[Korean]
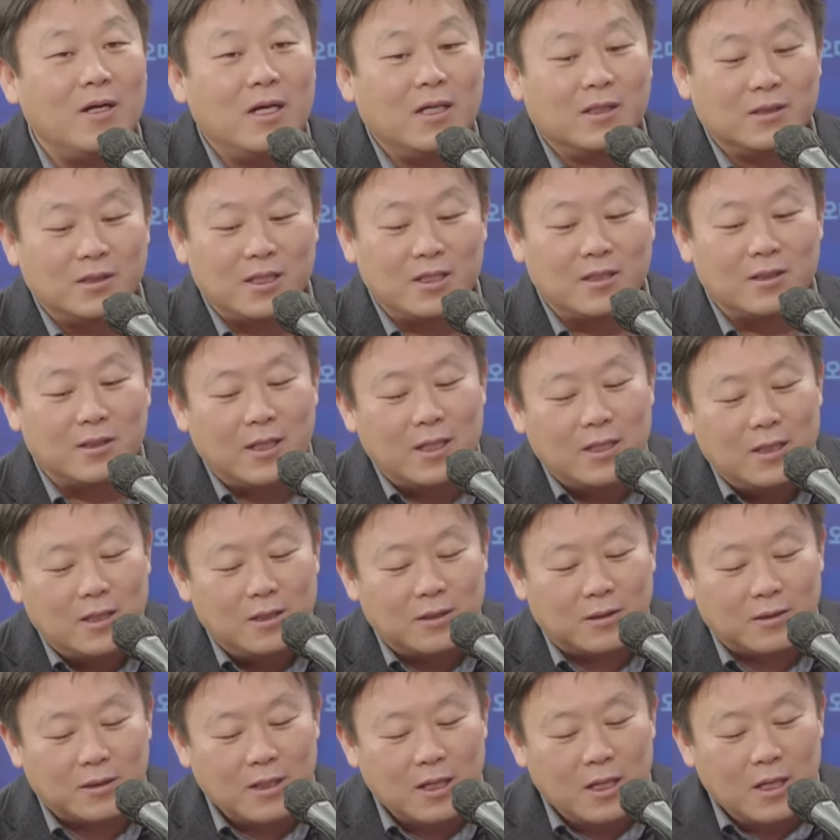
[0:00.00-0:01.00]

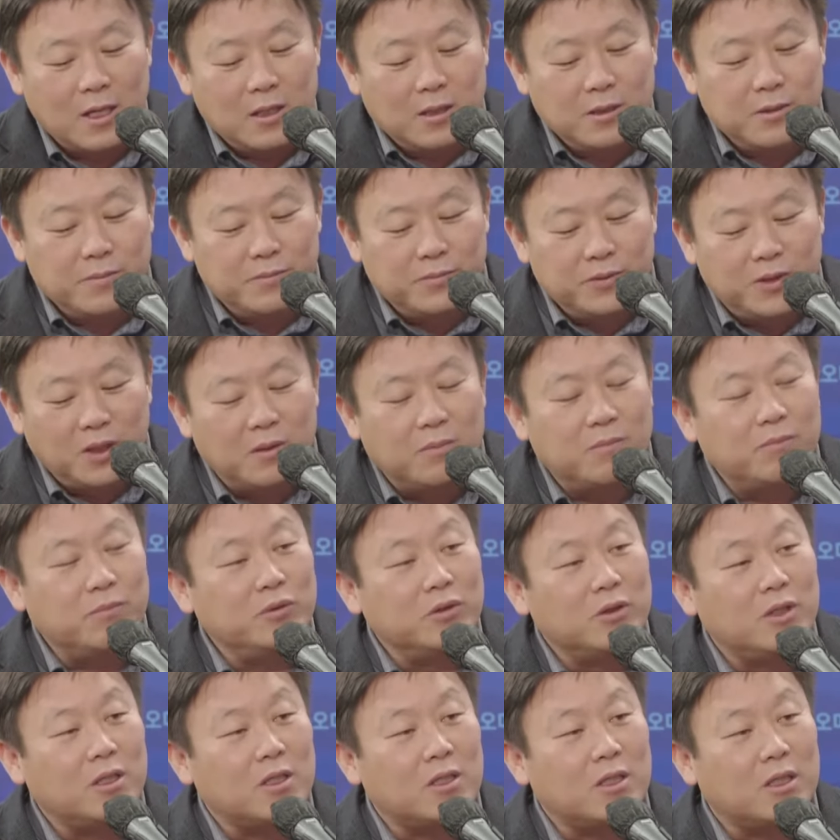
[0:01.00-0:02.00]
최근에는 음성
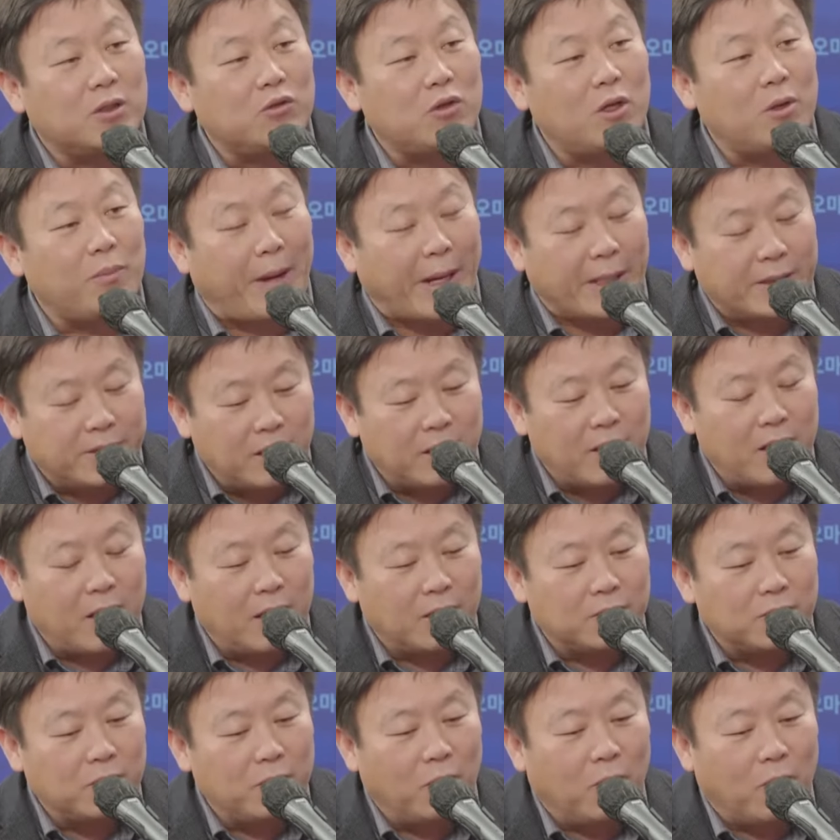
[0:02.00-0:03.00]
분석 기술이 발전해
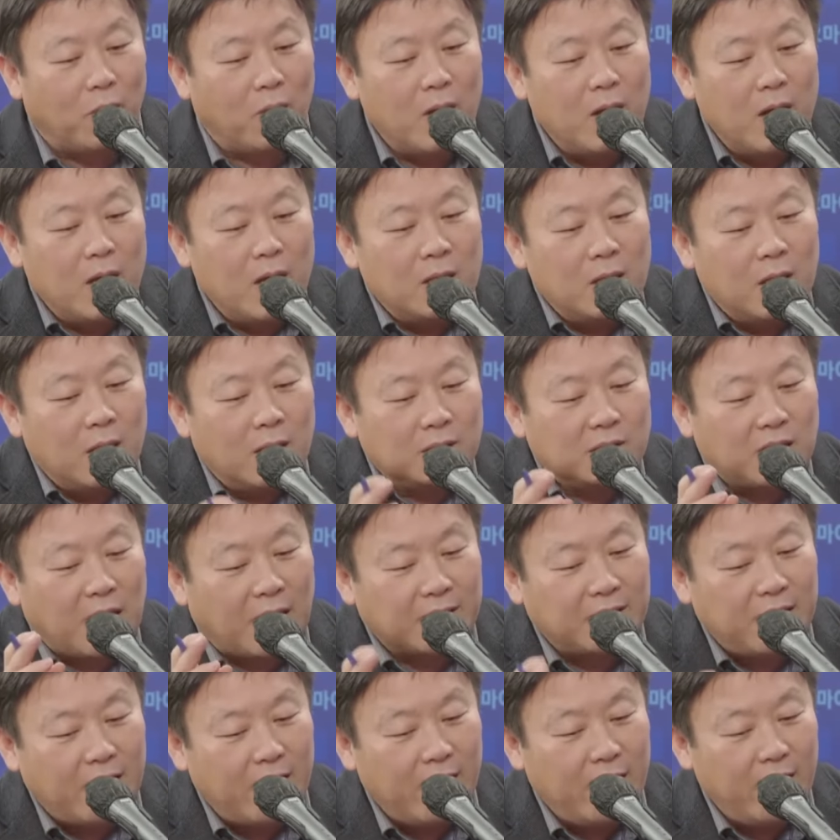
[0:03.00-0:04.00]
가지고
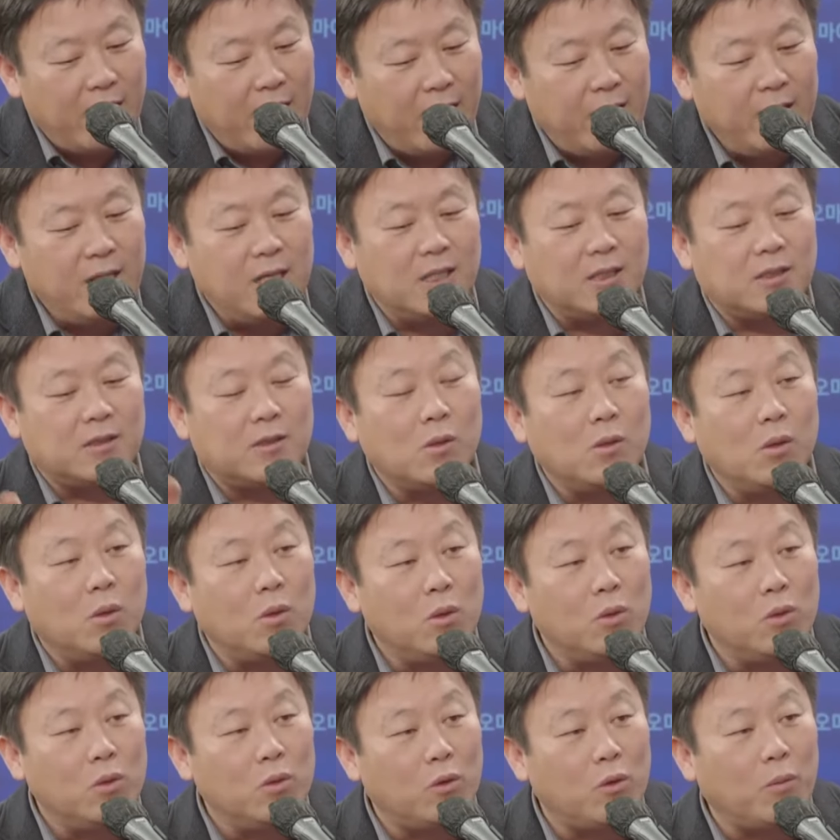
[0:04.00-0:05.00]
자세히
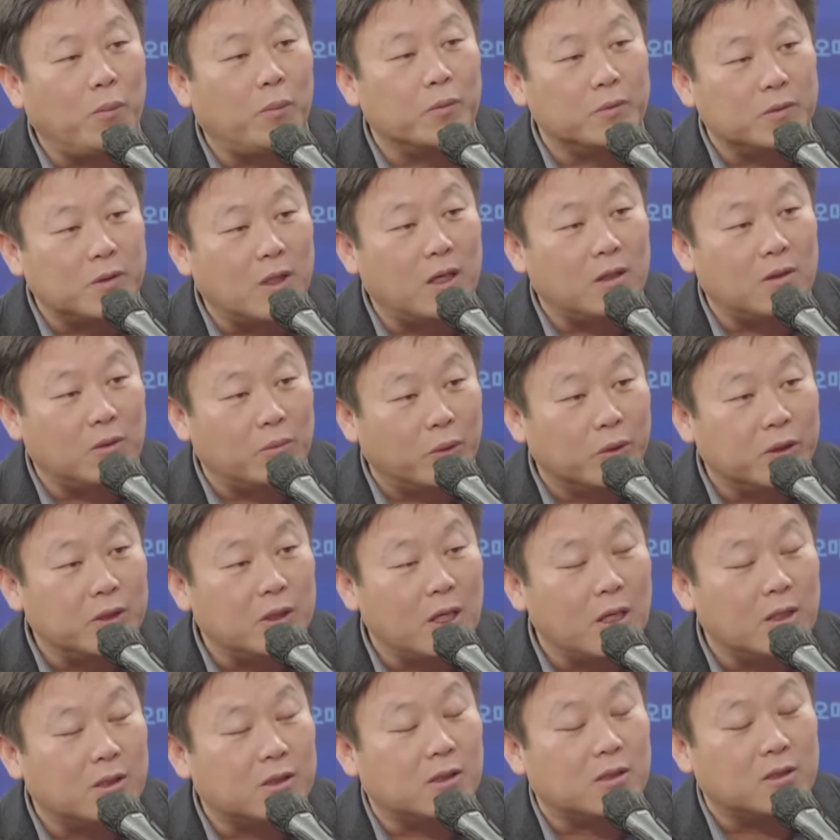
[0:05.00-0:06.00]
슬로우로 분석한 거
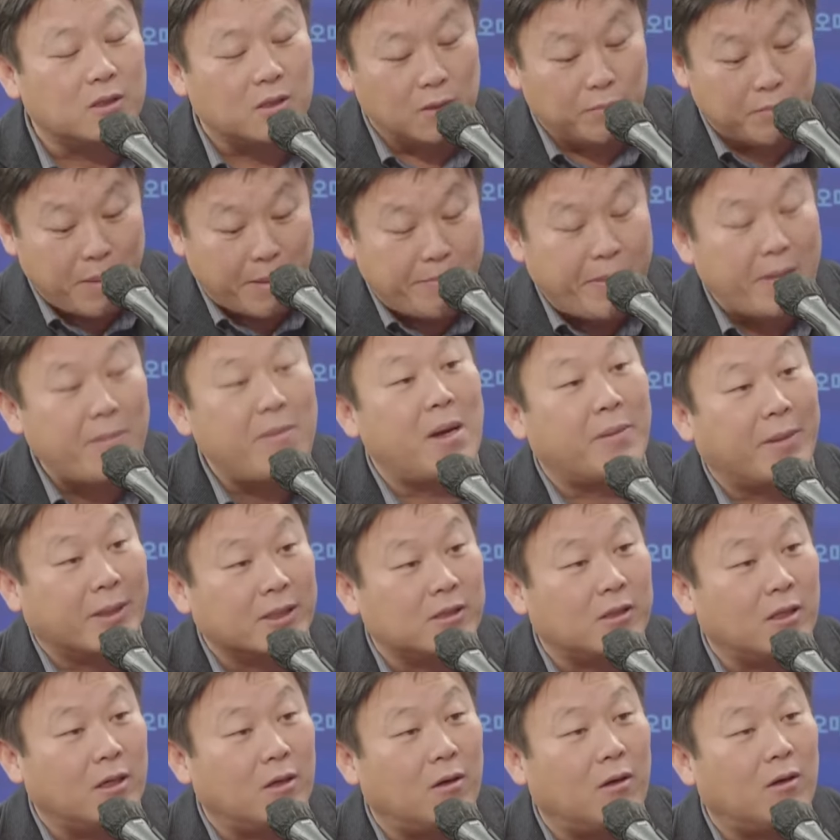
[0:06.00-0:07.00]
보니까 지금 그몇 백만
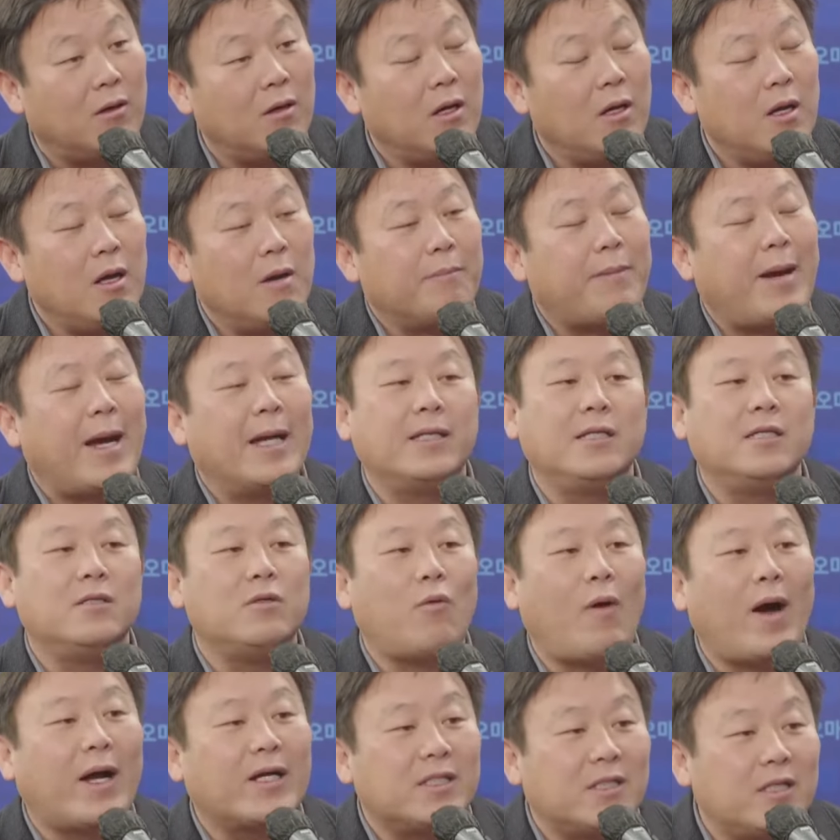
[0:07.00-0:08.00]
봤어요. 네. 바이든이
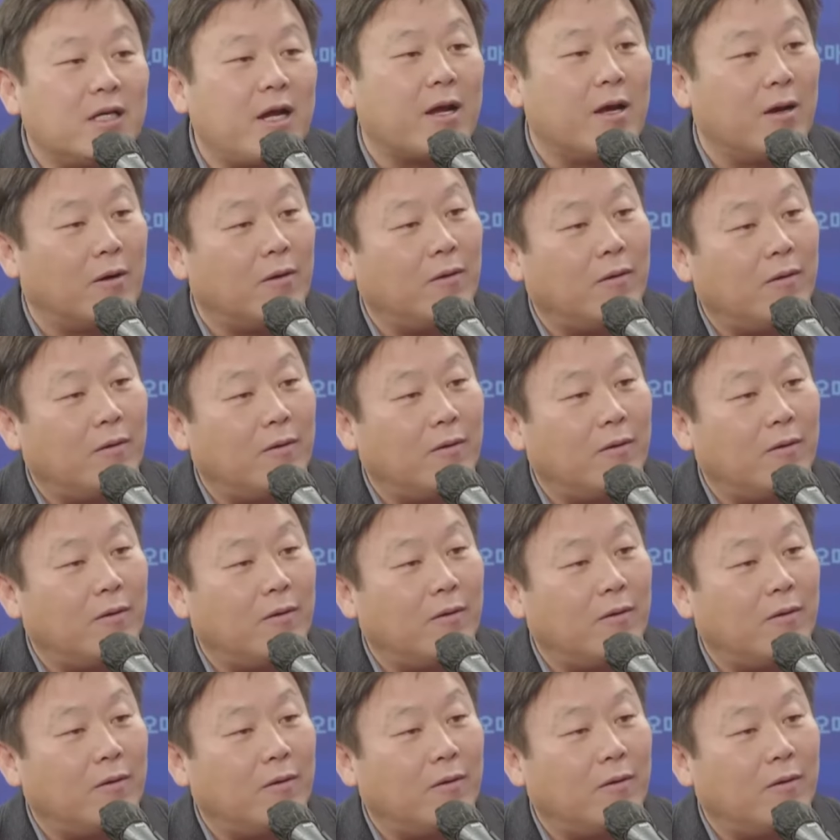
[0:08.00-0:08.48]
확실해요.